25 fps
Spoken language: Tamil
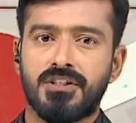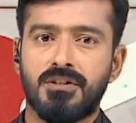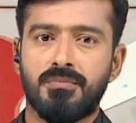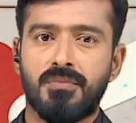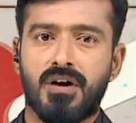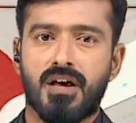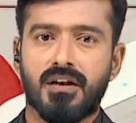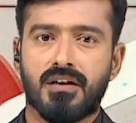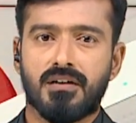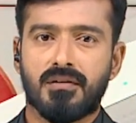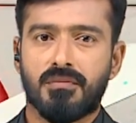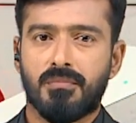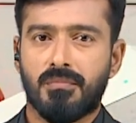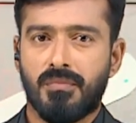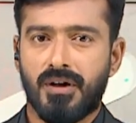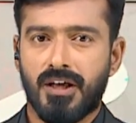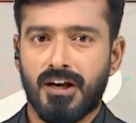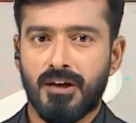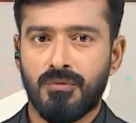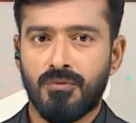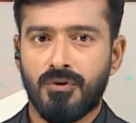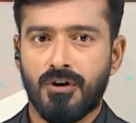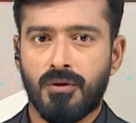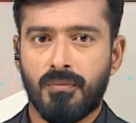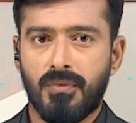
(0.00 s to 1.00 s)
சீமான்
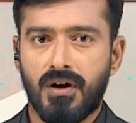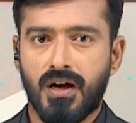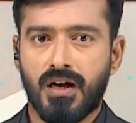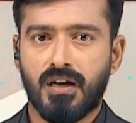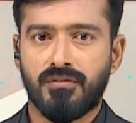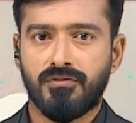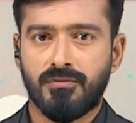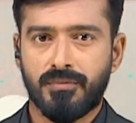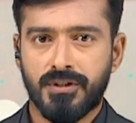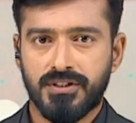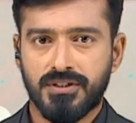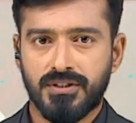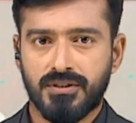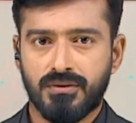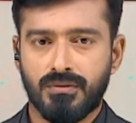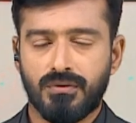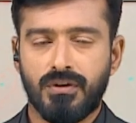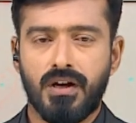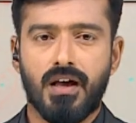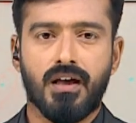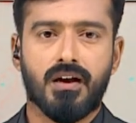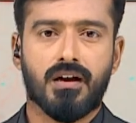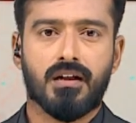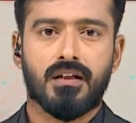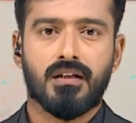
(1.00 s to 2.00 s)
மறைமுகமாக
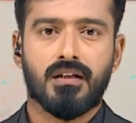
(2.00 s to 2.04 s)
விமர்சித்துள்ளார்